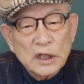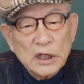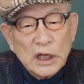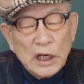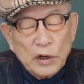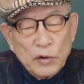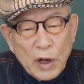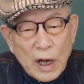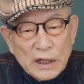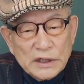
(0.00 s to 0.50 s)

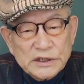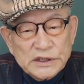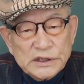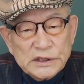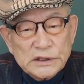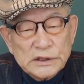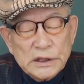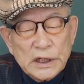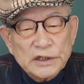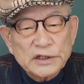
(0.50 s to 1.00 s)

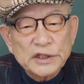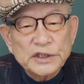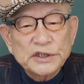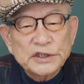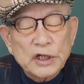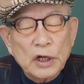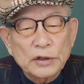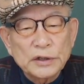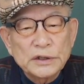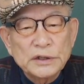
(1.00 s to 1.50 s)
인왕씨 해서
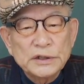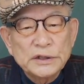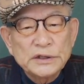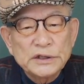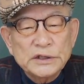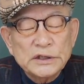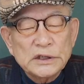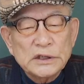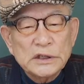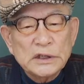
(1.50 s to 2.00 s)

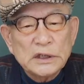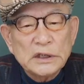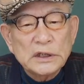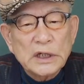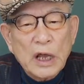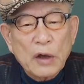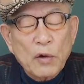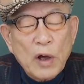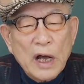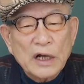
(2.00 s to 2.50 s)

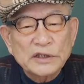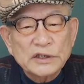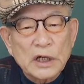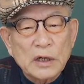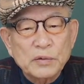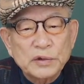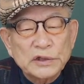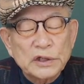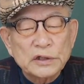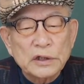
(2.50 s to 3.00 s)
천지인의
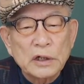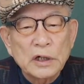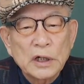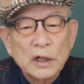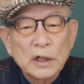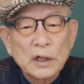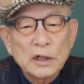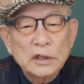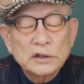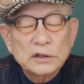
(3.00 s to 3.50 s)
황자를 붙어서
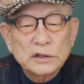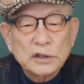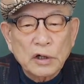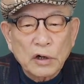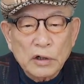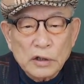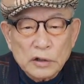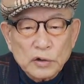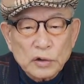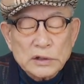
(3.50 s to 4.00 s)

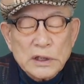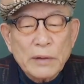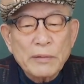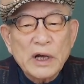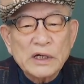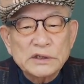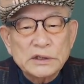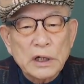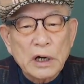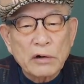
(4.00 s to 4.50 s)
그거를 또
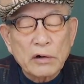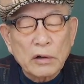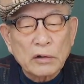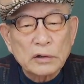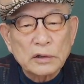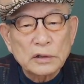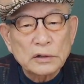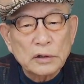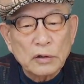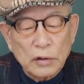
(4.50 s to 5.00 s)
사망시라고
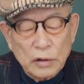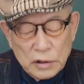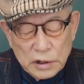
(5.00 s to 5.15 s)
그랬거든요.